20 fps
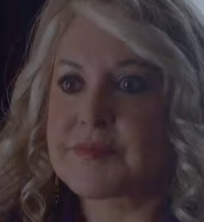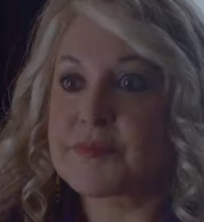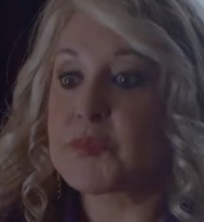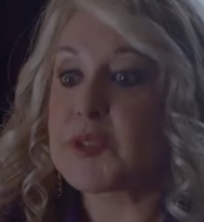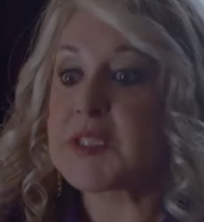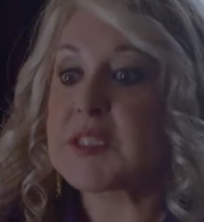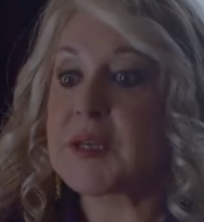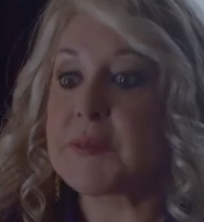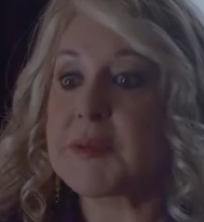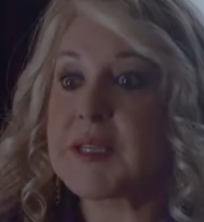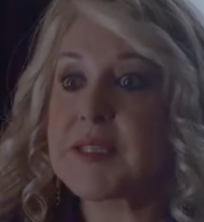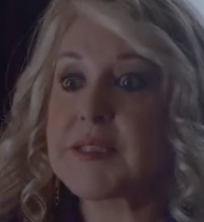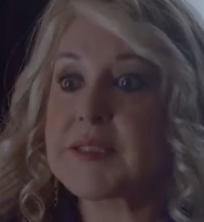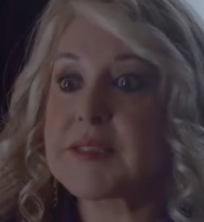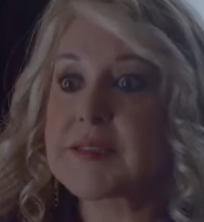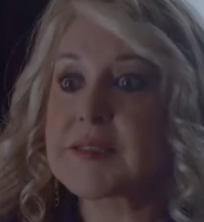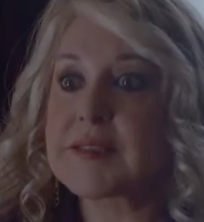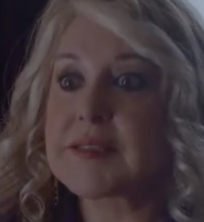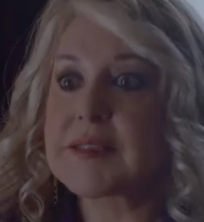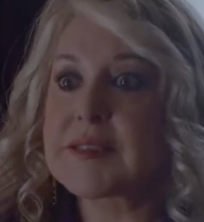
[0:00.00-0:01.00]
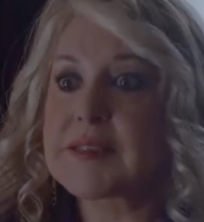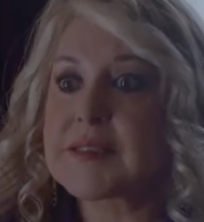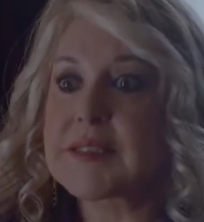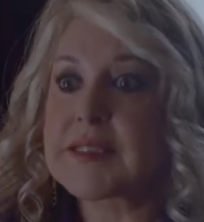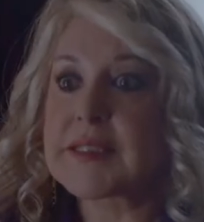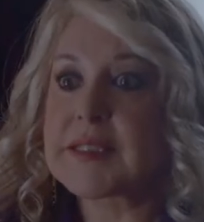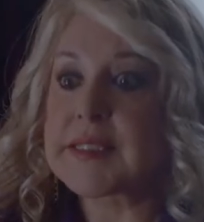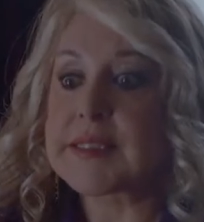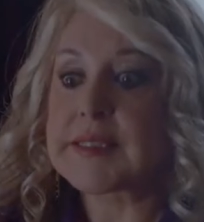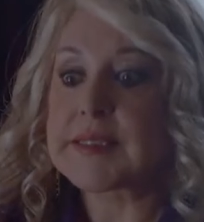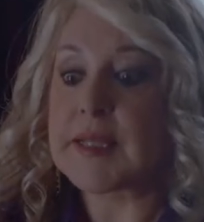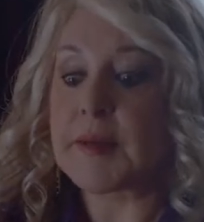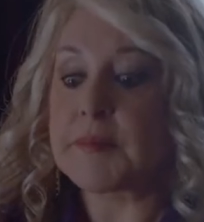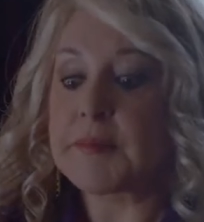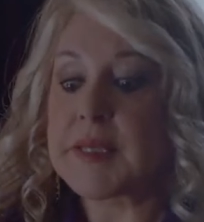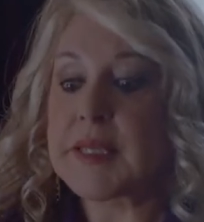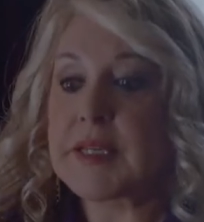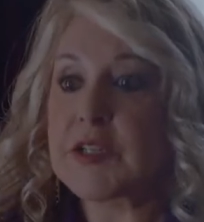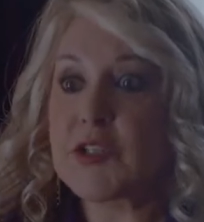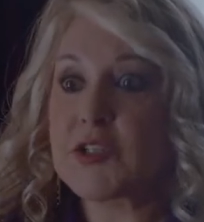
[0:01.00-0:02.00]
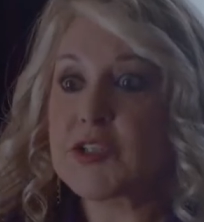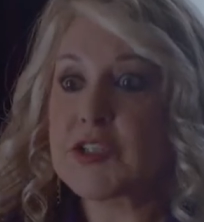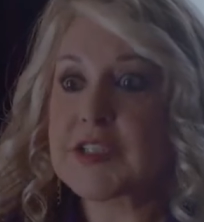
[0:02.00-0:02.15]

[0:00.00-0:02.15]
pero... Pues ya ves, también no